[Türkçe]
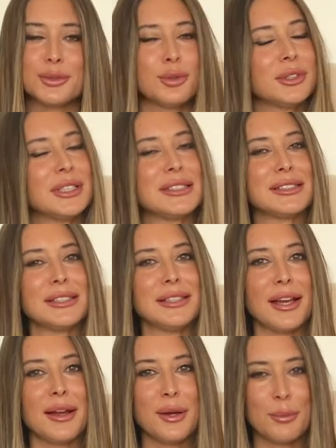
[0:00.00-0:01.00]

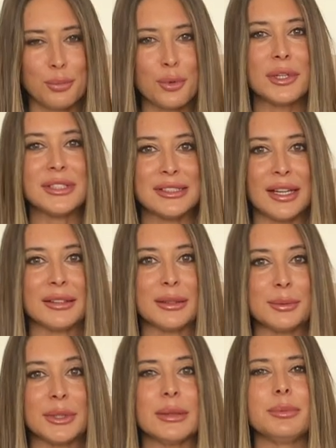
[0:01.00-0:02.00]
Dolayısıyla bu açıdan
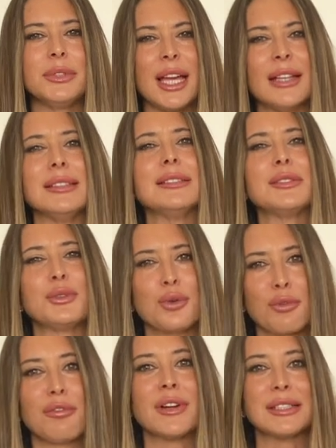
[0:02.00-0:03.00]
da bakıp kendinizi
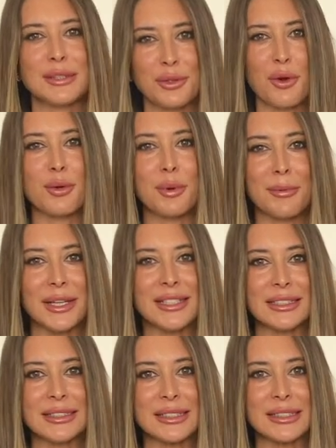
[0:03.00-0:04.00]
çok fazla yormamaya
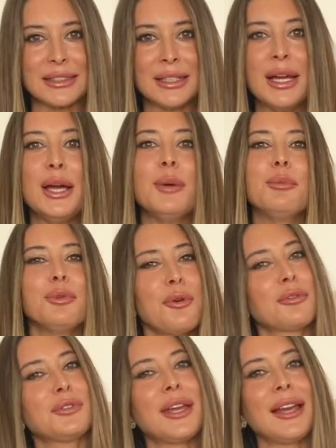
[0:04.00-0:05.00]
çalışın. Bu
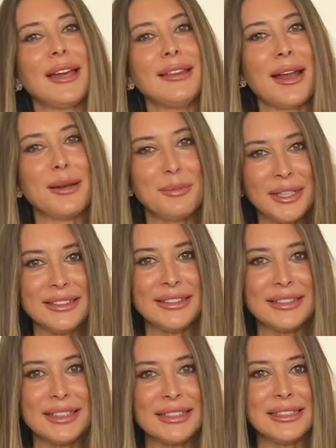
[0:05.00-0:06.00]
noktaya kadar beni
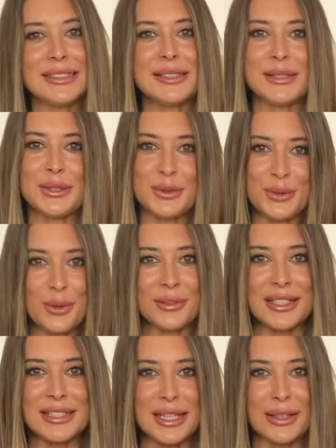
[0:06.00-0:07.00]
dinlediğiniz için çok
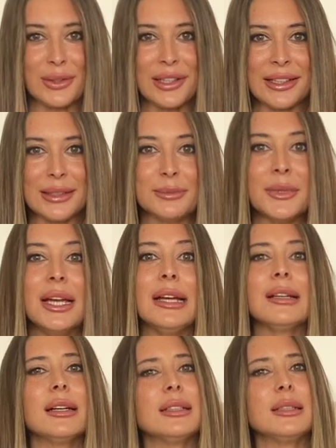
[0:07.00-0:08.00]
teşekkür ederim.
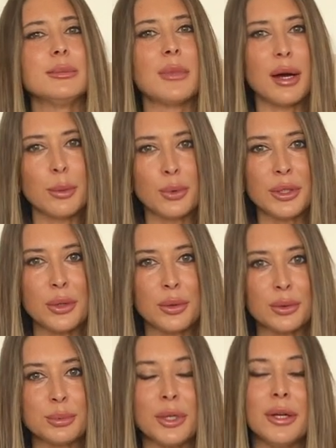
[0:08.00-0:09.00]
Kanalıma abone
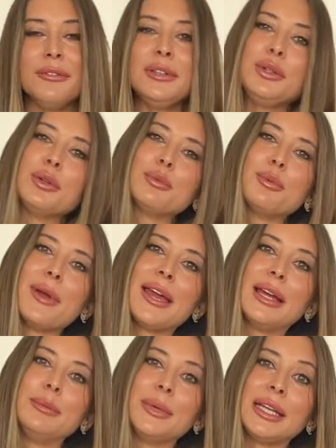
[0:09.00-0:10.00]
olup videomu
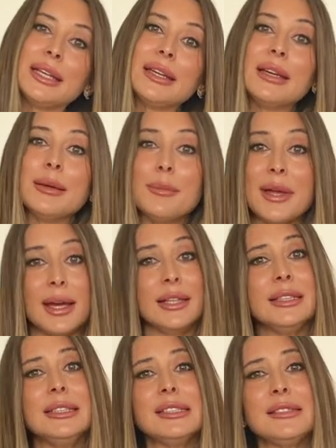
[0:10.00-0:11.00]
beğenmeyi,
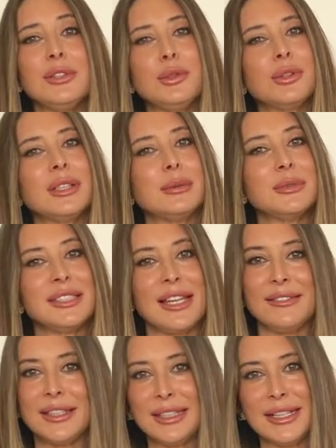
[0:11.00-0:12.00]
beğendiğiniz videolarımı
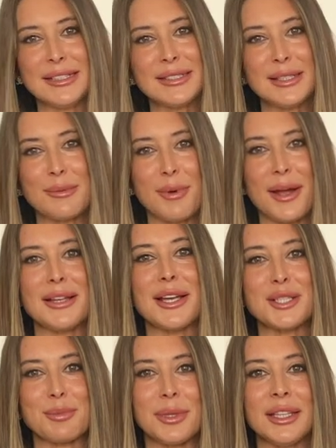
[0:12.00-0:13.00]
sevdiklerinizle
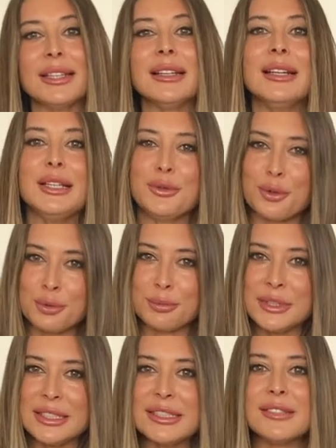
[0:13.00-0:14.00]
paylaşmayı,
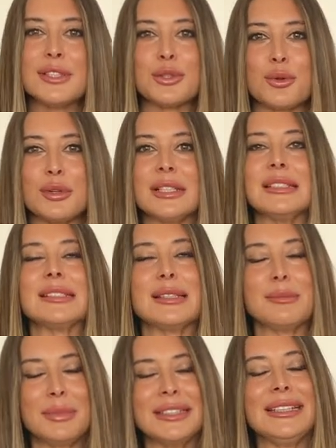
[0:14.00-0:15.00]
yorumlarınızı ve sorularınızı
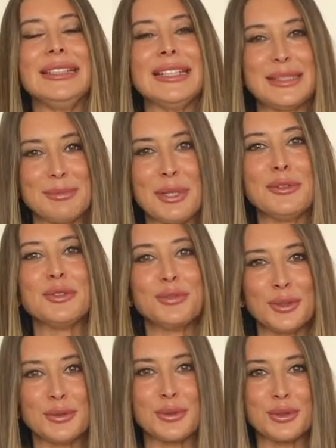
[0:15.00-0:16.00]
da bana iletmeyi
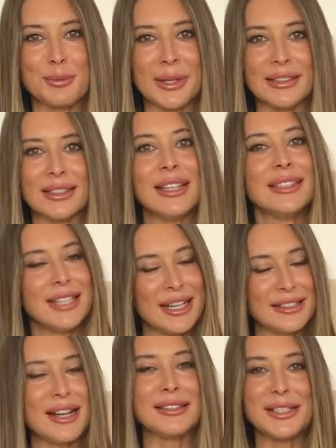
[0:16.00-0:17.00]
lütfen unutmayın.
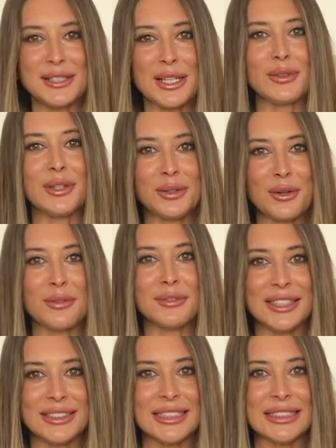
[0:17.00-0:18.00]
Tekrar teşekkür ediyorum
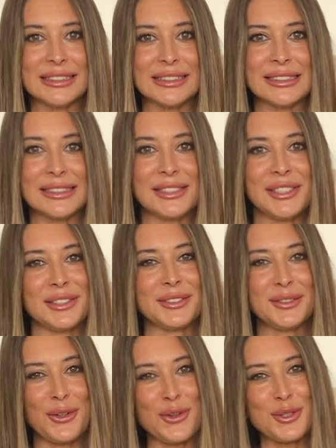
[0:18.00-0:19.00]
vakit ayırdığınız için.
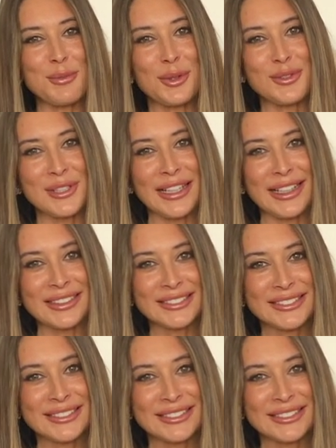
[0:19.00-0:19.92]
Görüşmek üzere.